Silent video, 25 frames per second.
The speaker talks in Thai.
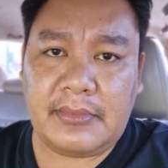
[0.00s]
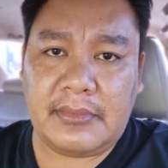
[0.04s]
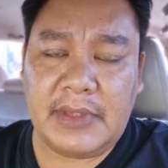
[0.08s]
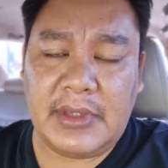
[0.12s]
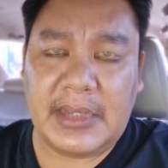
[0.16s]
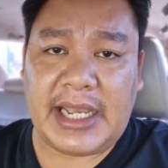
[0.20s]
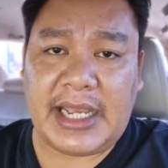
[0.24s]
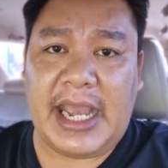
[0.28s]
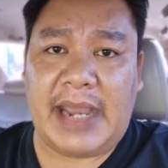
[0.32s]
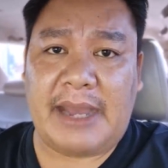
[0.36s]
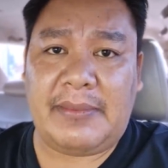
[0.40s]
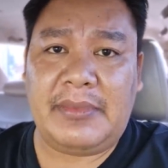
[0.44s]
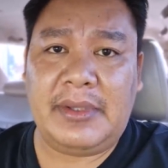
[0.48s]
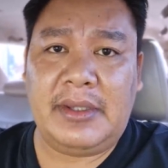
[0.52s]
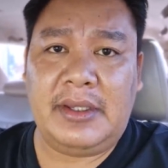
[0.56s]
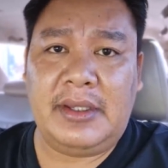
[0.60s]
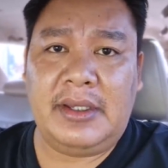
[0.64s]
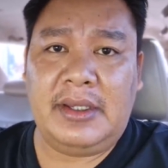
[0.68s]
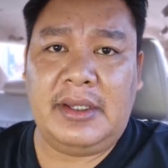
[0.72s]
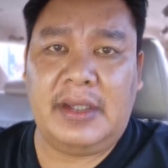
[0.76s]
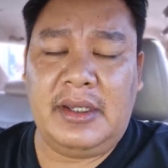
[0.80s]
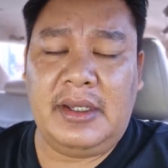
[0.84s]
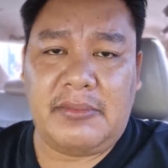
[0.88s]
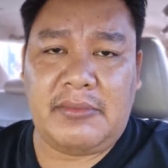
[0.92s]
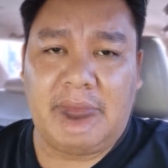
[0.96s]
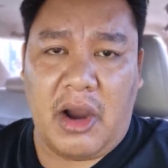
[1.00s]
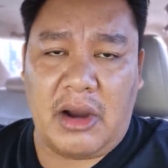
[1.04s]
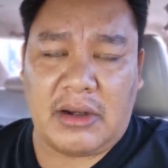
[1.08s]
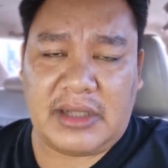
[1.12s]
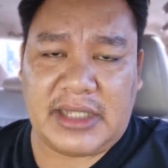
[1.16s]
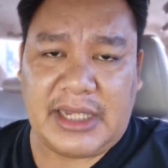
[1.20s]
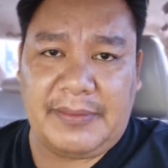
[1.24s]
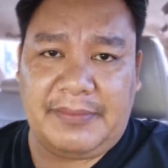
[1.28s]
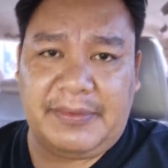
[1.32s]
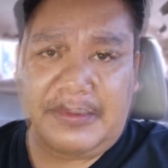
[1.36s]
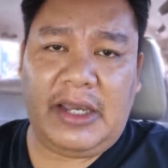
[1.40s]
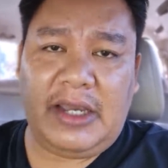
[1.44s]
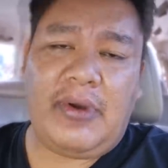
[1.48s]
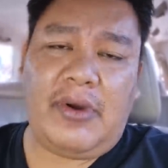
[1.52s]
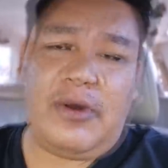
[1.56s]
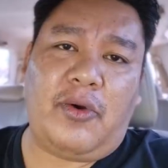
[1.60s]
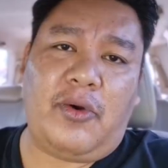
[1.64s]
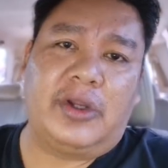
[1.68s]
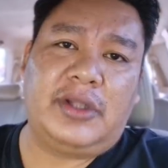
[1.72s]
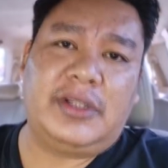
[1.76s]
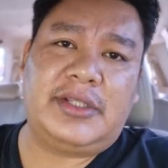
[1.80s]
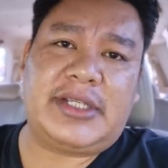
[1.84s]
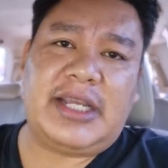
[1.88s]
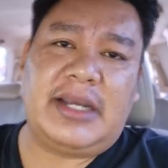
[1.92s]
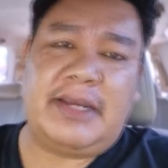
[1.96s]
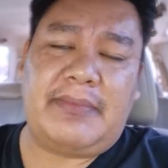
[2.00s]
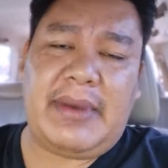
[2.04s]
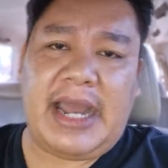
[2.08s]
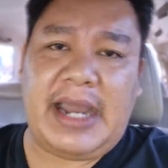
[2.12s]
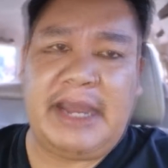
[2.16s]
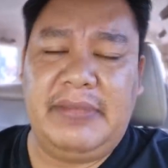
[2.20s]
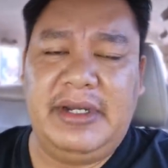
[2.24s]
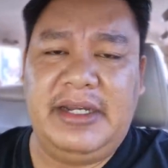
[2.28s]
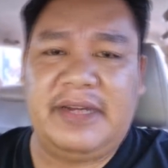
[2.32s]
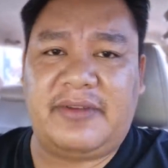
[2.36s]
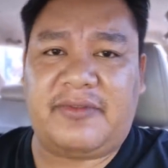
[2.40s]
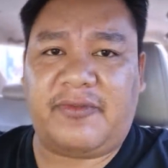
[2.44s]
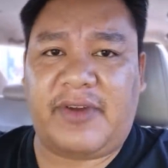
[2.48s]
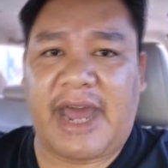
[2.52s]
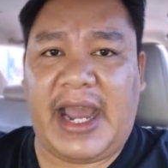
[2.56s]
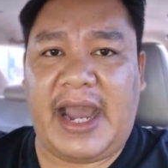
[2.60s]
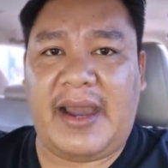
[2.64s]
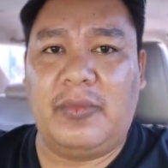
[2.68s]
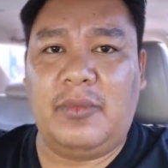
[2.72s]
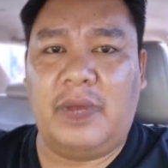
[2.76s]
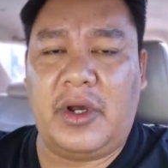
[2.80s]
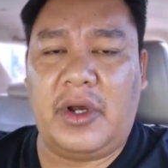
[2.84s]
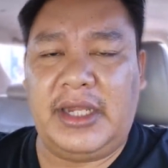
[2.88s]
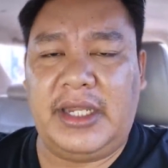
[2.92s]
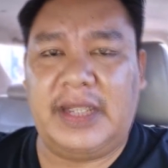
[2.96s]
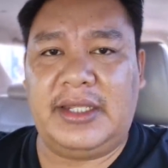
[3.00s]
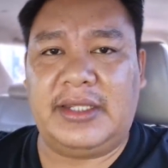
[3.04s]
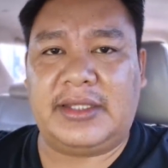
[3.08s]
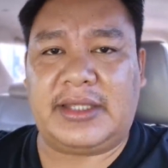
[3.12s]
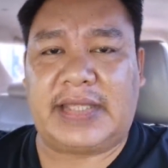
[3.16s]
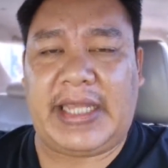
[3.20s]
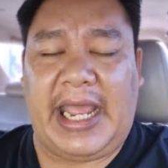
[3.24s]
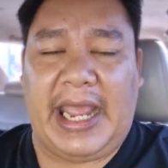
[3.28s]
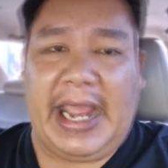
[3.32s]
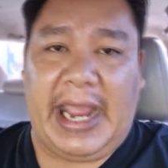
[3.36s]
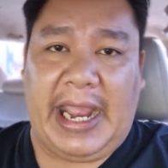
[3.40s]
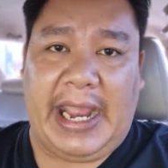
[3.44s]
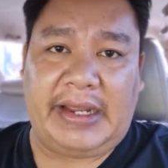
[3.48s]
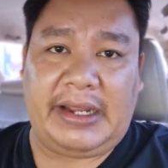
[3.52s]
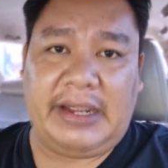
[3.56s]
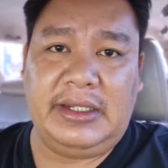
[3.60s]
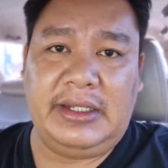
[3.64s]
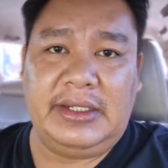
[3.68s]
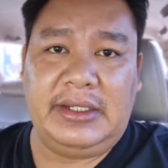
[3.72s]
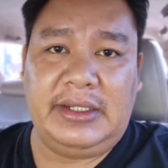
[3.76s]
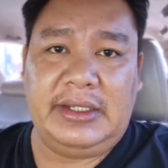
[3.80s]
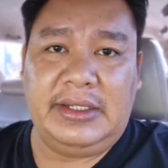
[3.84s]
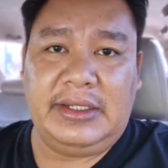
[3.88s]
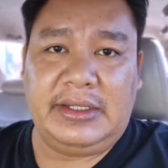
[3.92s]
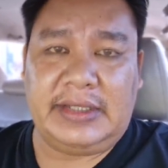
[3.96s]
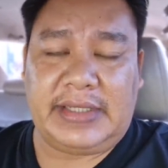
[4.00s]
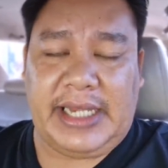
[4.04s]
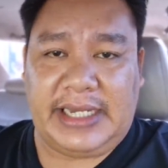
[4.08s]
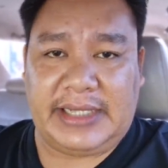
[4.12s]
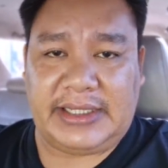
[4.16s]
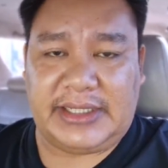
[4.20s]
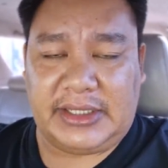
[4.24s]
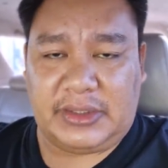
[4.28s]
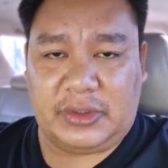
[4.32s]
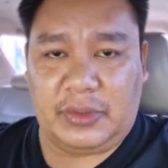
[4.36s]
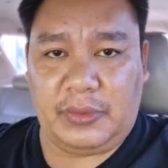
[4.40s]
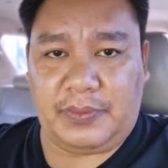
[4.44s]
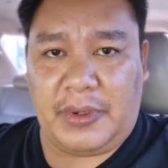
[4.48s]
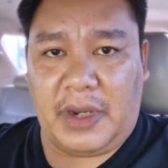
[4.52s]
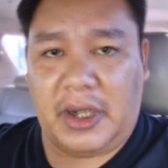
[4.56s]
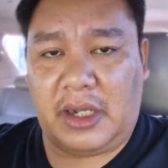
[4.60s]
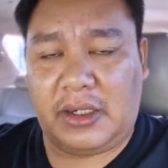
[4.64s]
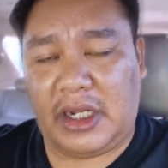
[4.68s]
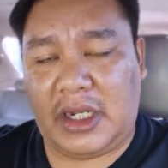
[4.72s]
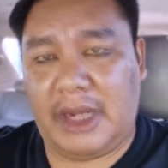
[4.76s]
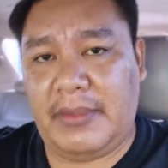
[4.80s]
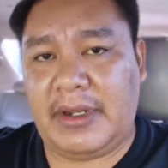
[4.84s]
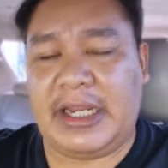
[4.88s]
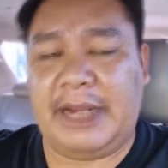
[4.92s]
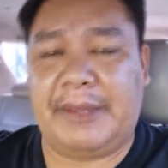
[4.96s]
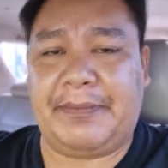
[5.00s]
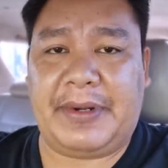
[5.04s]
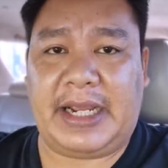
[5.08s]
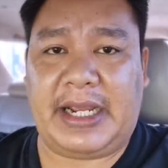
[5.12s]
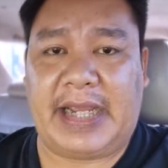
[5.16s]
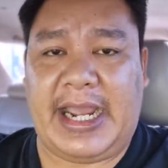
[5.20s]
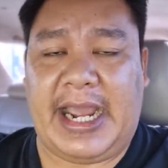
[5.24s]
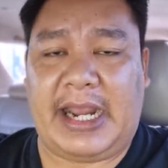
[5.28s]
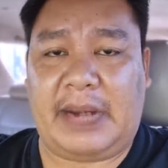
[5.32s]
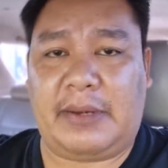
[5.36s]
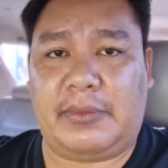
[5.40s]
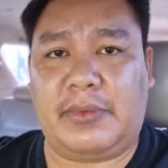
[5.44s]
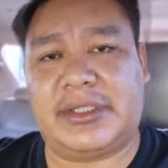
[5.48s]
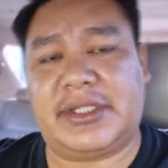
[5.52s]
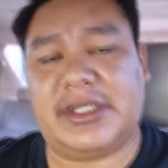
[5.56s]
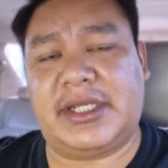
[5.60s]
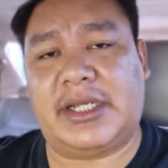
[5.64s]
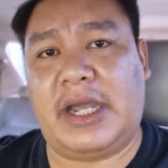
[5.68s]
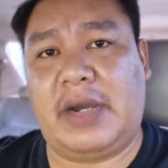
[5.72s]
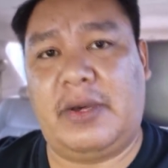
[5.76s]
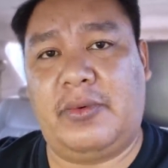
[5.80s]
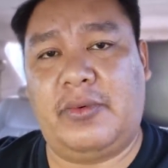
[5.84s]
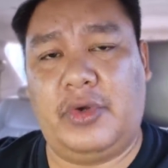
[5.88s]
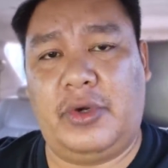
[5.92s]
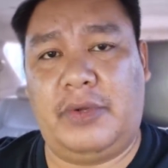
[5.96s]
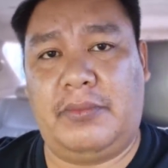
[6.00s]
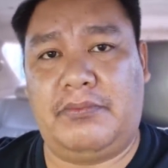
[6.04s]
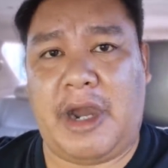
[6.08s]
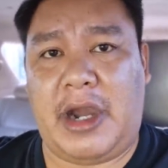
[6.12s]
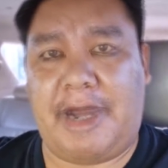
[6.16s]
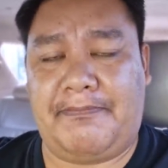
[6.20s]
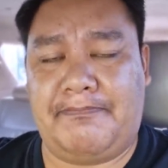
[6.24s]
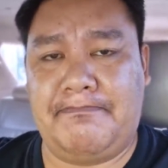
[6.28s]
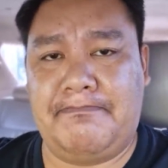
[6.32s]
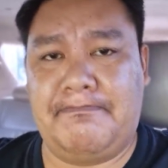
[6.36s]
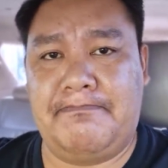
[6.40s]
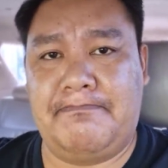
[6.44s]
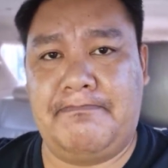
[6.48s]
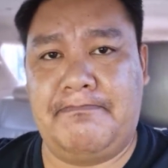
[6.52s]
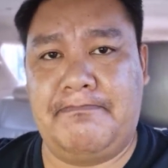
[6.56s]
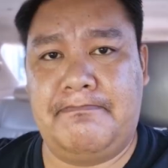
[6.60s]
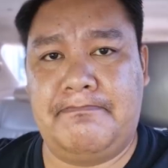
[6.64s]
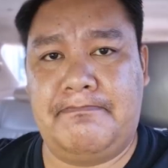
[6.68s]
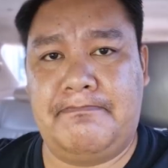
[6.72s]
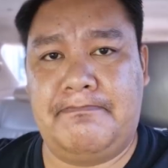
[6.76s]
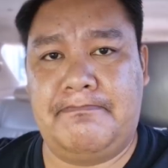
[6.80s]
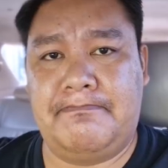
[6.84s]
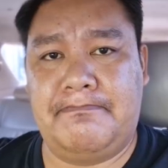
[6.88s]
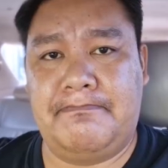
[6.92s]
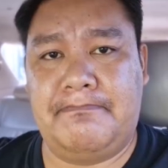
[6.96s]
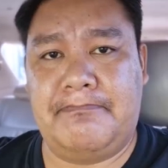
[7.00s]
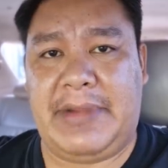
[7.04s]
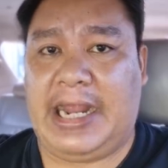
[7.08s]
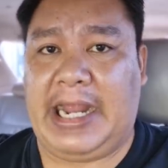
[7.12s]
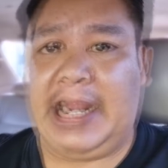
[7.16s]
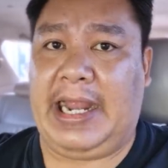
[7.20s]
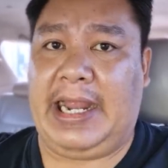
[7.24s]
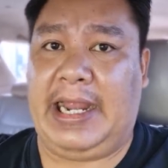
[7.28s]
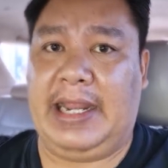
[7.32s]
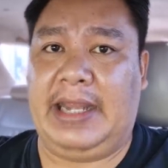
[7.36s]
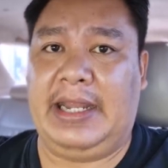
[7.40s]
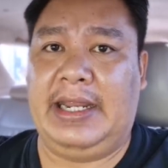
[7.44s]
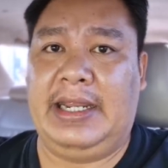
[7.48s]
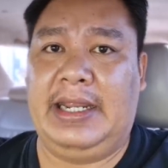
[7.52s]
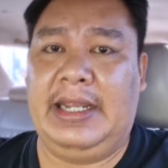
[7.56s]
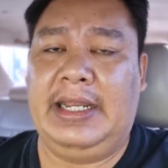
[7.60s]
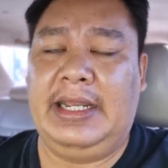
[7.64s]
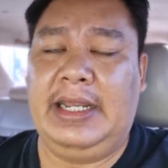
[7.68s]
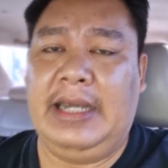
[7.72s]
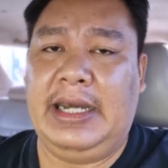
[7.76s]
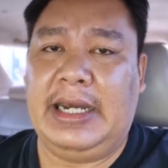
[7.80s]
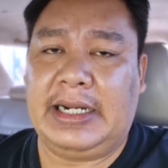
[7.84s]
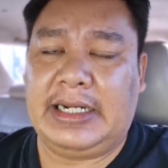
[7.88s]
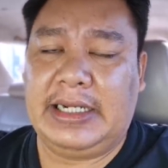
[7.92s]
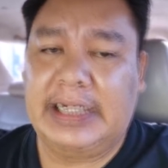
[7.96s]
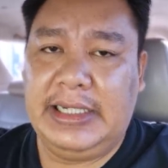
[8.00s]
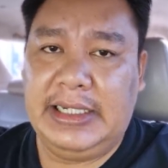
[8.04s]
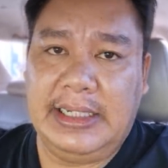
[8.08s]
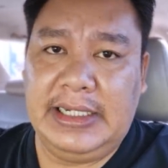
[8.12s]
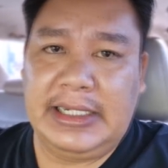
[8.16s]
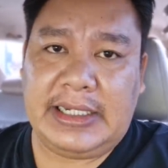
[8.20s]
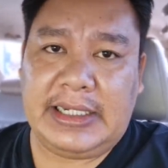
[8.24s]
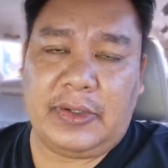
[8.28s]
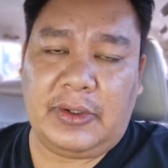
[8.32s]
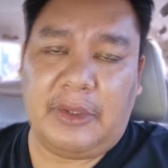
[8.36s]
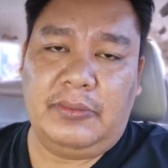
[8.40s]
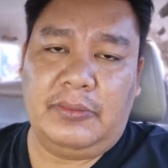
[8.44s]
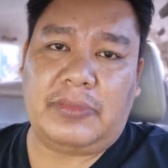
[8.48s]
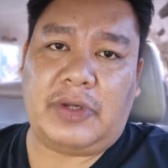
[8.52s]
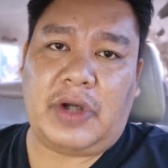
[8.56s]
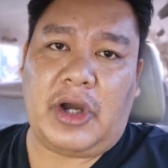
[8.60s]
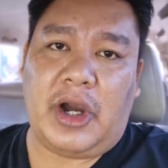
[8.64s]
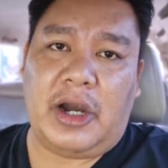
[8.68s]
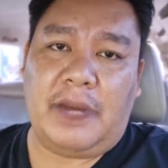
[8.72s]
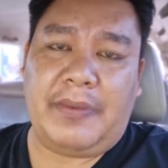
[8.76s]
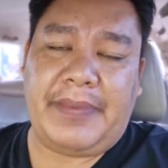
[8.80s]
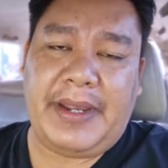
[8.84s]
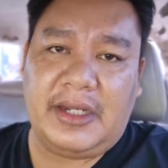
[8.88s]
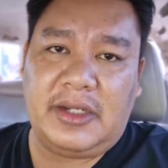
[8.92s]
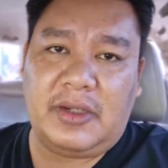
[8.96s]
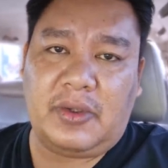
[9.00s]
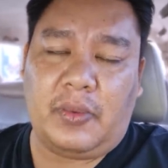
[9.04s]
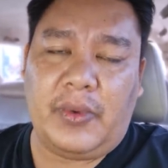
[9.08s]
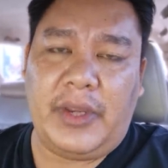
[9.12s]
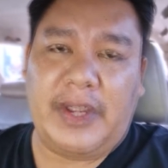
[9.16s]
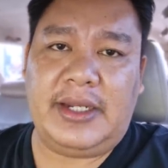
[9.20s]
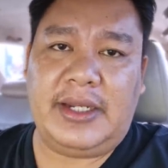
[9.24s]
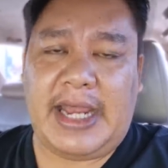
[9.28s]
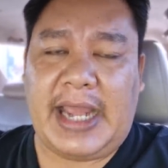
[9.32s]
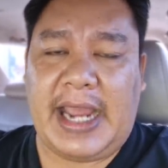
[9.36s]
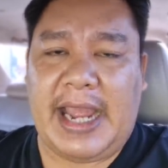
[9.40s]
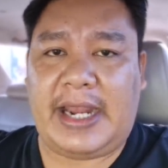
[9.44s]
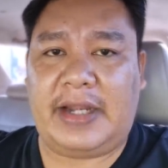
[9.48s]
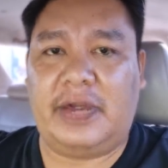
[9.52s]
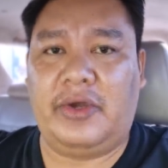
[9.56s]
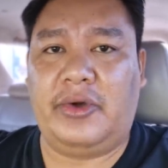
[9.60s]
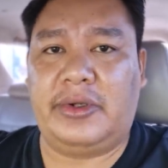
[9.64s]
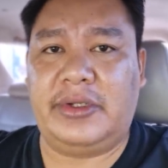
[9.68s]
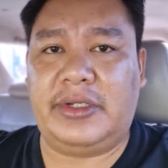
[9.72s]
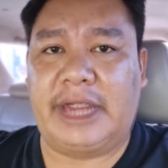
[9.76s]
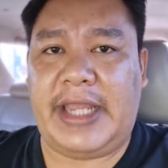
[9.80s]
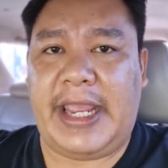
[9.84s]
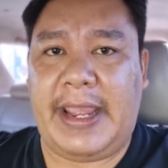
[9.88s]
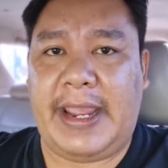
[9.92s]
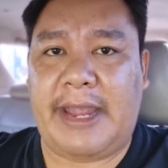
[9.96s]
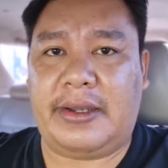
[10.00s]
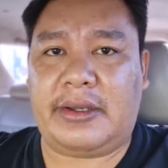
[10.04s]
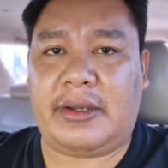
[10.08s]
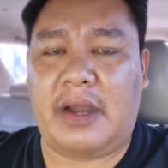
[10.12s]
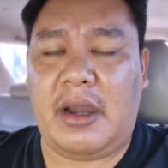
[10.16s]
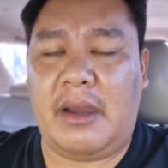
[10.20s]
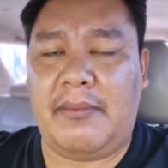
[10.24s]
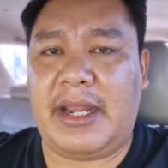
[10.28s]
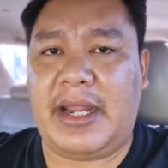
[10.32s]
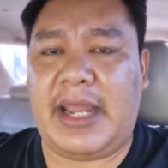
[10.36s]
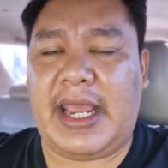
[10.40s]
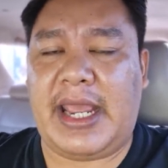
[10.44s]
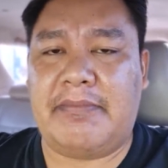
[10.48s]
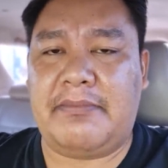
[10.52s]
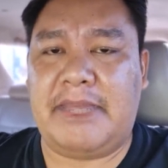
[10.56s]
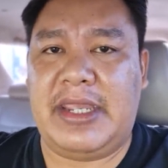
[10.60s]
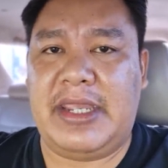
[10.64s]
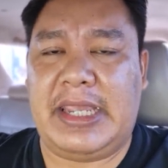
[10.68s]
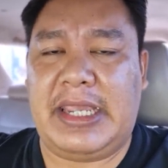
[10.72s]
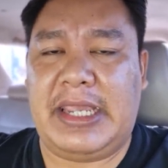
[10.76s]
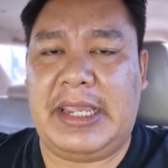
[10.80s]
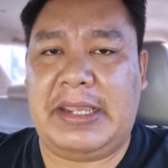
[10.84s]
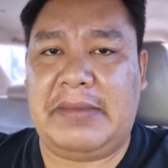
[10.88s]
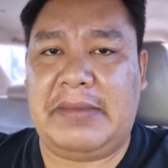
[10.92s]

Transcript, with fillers: นะครับ บอกแต่เพียงว่าคนจะมามืดฟ้ามัวดิน แต่แต่จตุพรก็ไม่ได้ประกาศว่าจะเข้าร่วมม็อบนะหรือกลุ่มของเพนกวินอานนท์เองก็ไม่ได้มี